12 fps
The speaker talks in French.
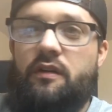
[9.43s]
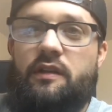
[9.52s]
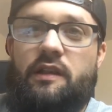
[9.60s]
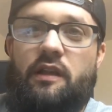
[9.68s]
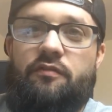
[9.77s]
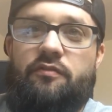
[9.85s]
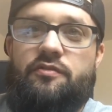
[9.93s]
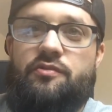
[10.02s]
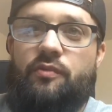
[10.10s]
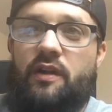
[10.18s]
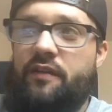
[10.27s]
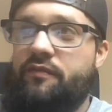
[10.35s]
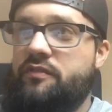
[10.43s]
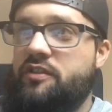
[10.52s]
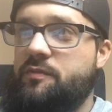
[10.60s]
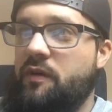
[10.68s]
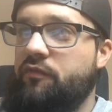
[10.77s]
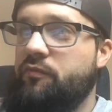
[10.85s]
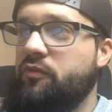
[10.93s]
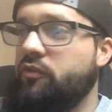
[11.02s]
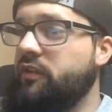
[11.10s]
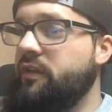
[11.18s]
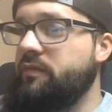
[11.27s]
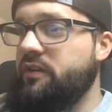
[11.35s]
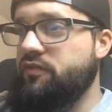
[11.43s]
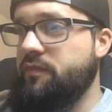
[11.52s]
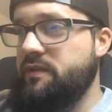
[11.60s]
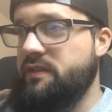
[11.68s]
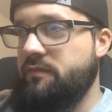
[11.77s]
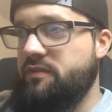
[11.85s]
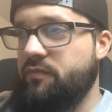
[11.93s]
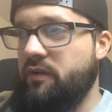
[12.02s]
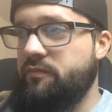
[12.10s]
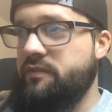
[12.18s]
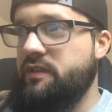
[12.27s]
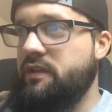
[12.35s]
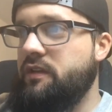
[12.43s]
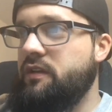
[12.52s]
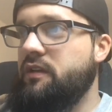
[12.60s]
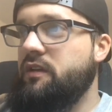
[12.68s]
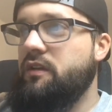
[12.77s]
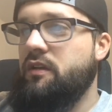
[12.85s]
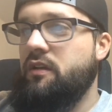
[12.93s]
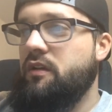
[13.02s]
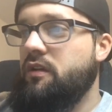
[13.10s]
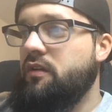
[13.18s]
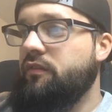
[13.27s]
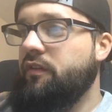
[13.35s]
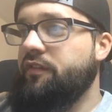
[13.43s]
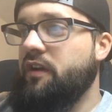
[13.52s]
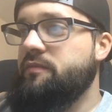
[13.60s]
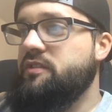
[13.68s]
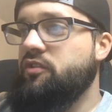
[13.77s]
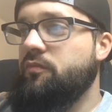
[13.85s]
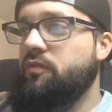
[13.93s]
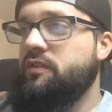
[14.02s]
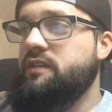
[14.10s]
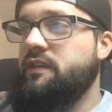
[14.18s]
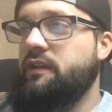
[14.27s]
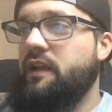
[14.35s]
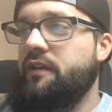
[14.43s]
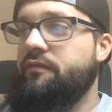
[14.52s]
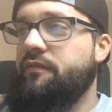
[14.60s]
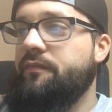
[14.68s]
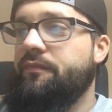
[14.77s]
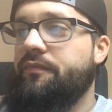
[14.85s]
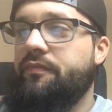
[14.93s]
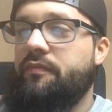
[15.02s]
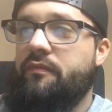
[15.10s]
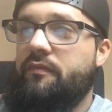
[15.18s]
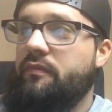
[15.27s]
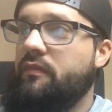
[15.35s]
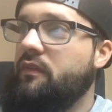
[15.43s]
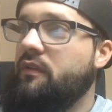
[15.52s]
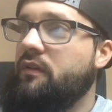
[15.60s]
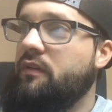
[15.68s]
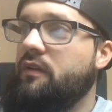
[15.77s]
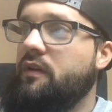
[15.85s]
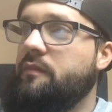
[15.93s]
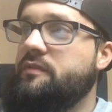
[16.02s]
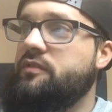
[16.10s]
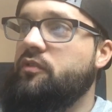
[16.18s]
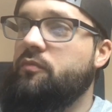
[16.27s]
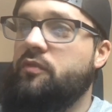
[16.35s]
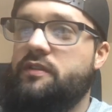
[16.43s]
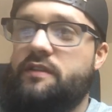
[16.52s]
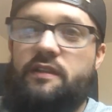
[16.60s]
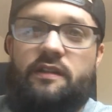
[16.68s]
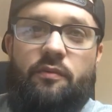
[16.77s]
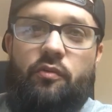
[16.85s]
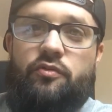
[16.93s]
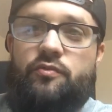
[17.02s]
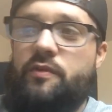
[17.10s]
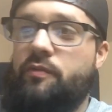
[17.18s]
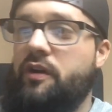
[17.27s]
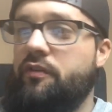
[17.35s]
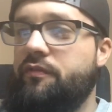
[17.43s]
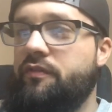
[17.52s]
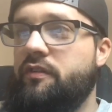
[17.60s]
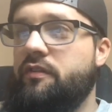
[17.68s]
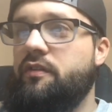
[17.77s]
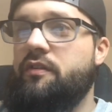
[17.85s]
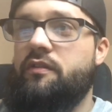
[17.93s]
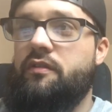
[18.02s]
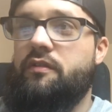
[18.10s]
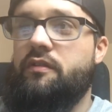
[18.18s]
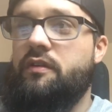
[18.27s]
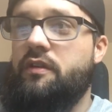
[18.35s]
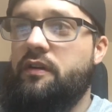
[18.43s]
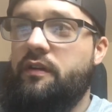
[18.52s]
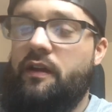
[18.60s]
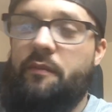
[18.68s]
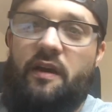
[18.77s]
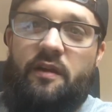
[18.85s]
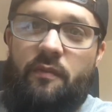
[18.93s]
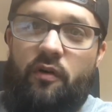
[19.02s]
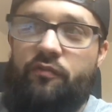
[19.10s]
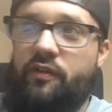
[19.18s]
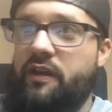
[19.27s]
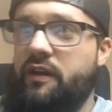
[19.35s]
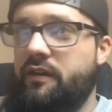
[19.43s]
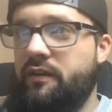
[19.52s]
la fonction live. J'espère que vous m'entendez bien. Je vais baisser un petit peu la musique. On va faire un petit unboxing live. Un petit unboxing des produits way off que la marque m'a envoyé.